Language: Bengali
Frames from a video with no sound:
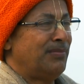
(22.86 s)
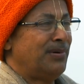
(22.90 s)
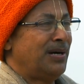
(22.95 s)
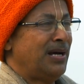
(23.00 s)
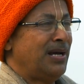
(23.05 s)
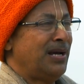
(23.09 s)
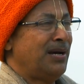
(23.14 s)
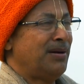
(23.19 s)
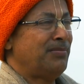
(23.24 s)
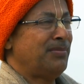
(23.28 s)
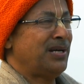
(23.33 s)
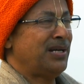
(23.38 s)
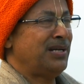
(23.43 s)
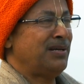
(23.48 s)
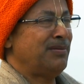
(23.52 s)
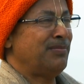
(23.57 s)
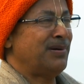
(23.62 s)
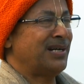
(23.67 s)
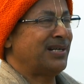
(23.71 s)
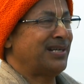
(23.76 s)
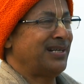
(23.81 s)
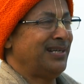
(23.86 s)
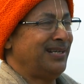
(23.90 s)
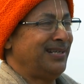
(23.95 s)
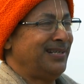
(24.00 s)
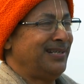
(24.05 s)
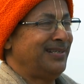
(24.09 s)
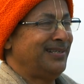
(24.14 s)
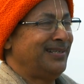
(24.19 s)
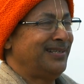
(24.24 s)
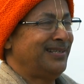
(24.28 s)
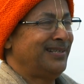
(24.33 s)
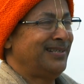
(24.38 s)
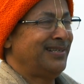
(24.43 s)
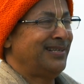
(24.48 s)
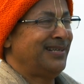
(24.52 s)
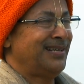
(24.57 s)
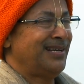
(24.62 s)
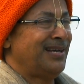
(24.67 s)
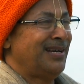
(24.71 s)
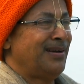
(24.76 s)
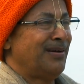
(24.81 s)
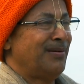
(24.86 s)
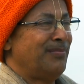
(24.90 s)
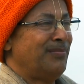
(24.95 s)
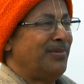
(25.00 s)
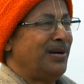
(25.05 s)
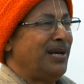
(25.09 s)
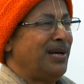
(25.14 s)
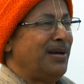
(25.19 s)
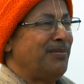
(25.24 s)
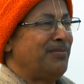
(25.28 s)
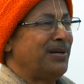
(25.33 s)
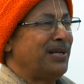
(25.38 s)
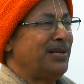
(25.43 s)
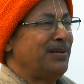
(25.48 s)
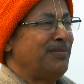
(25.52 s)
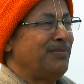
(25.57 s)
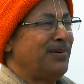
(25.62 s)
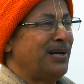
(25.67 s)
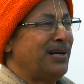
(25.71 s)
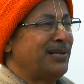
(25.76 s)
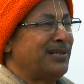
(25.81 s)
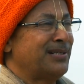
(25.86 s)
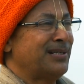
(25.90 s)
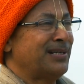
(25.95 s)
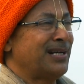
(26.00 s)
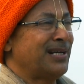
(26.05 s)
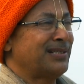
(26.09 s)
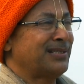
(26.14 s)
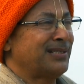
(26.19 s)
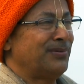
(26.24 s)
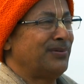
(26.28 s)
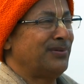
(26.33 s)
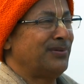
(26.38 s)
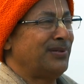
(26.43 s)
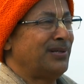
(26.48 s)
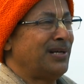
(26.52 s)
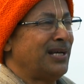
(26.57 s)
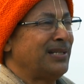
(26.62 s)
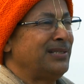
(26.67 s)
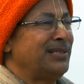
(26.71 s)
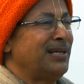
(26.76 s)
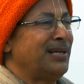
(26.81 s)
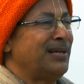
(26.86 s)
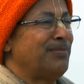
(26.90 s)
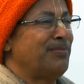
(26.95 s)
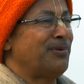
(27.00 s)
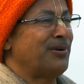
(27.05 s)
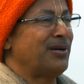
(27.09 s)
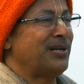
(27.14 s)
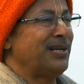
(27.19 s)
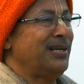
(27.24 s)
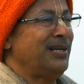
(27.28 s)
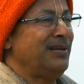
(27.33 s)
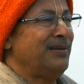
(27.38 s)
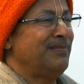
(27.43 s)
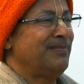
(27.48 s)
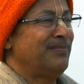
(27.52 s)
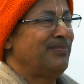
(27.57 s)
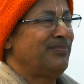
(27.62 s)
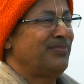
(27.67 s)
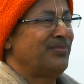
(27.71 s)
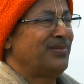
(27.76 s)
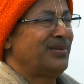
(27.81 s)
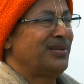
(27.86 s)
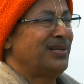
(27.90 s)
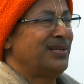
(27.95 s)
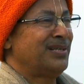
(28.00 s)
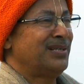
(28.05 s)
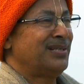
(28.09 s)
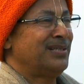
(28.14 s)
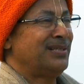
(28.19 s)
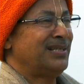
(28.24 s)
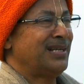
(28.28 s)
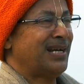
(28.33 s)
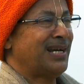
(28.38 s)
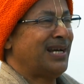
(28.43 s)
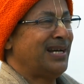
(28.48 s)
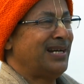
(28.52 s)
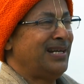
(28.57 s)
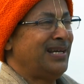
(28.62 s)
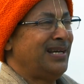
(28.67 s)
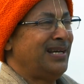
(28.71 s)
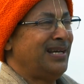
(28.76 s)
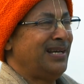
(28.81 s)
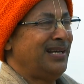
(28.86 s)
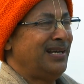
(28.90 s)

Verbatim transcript: মায়ামারি মাঠে মায়ামারি মাঠ রাস ডান দিকে পড়ে যেখানে